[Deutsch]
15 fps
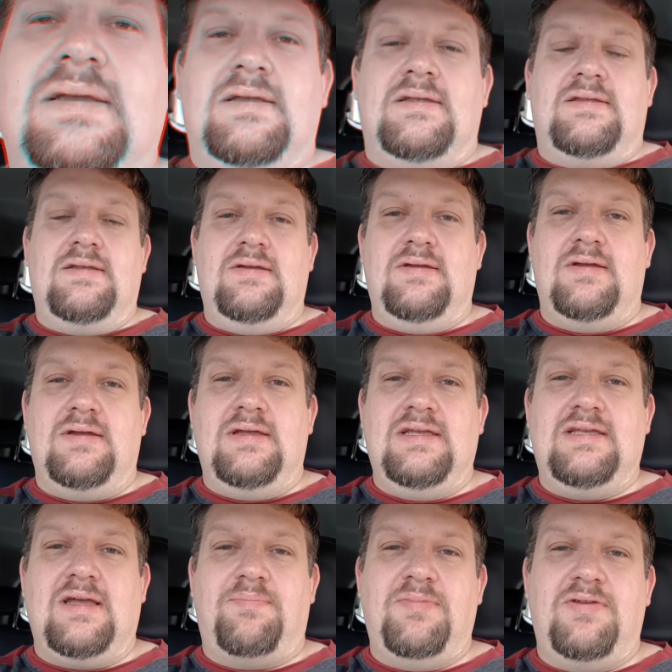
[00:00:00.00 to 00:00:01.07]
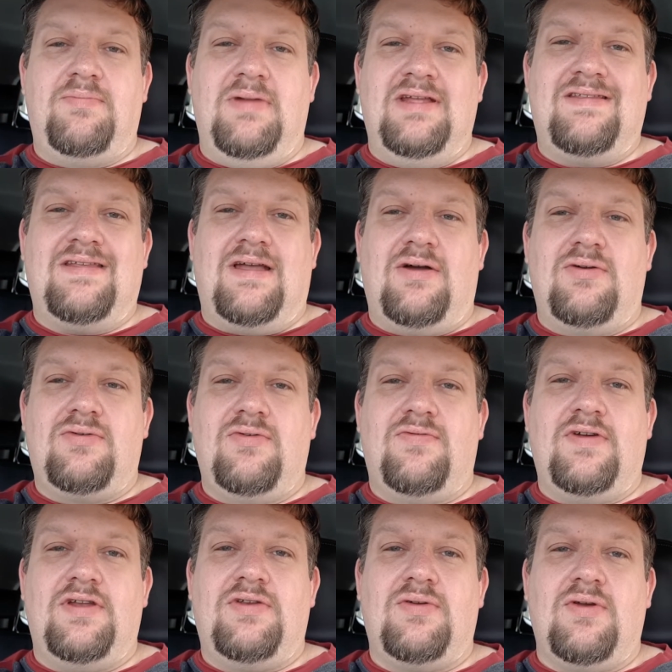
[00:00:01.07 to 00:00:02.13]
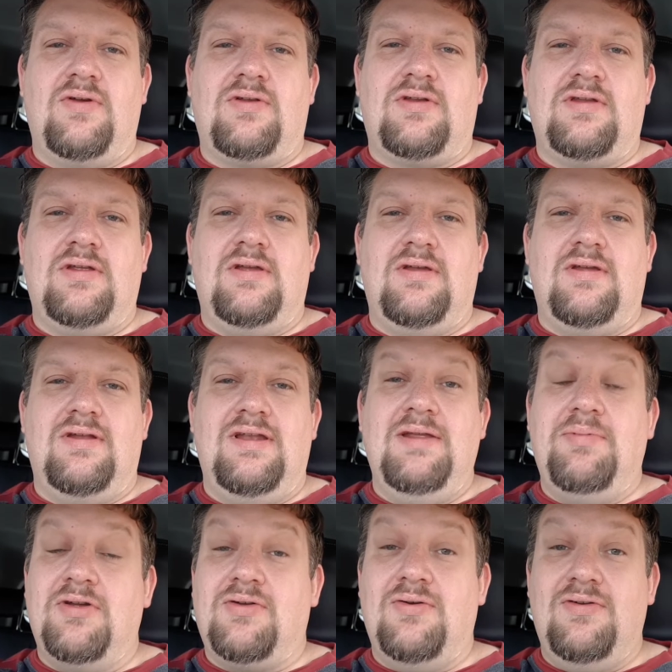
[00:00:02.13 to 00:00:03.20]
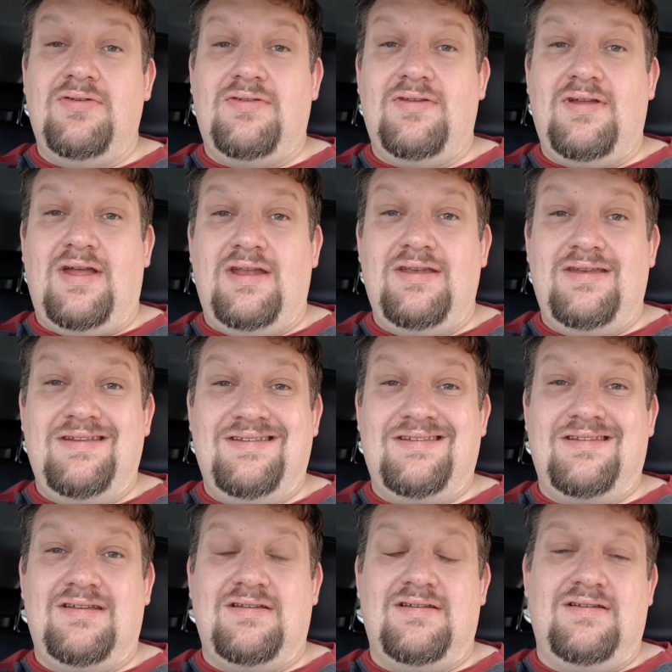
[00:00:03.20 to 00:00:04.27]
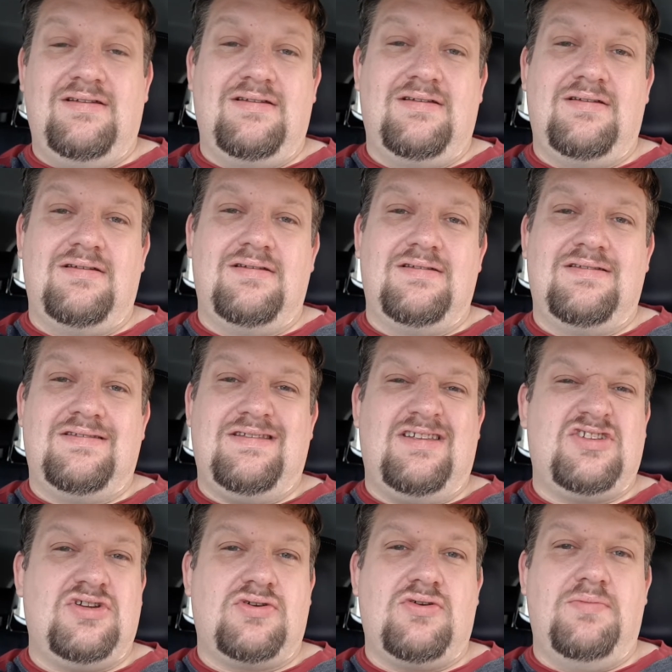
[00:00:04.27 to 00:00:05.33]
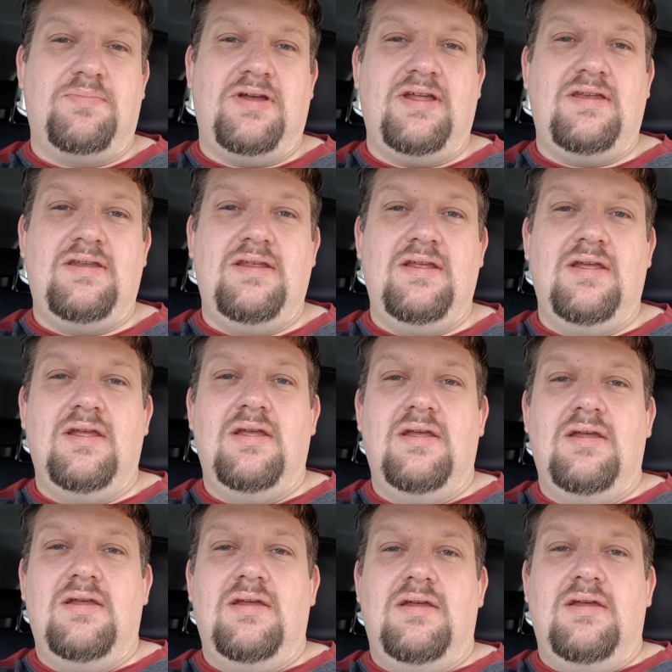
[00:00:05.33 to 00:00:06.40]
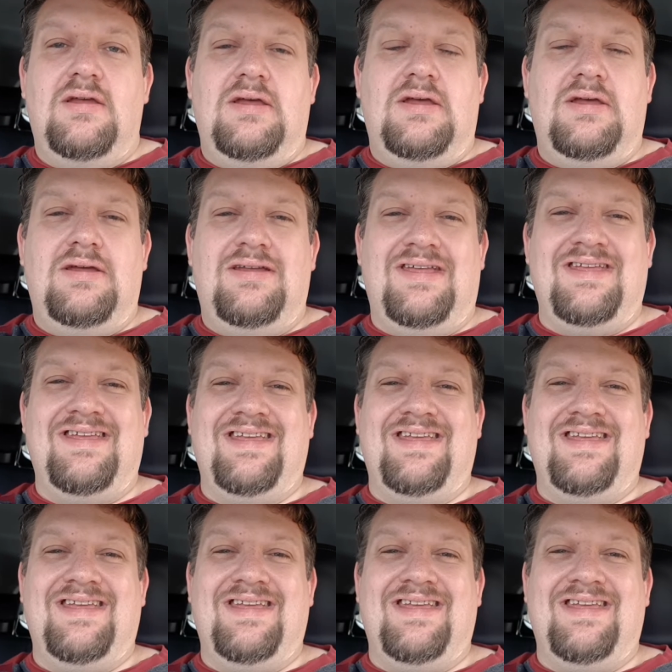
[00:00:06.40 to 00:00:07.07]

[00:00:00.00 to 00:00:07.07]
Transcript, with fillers: So, ich habe mich mal ins Auto verdrückt. Äh, liebe Grüße an dich, äh, Sascha Copretti. Äh,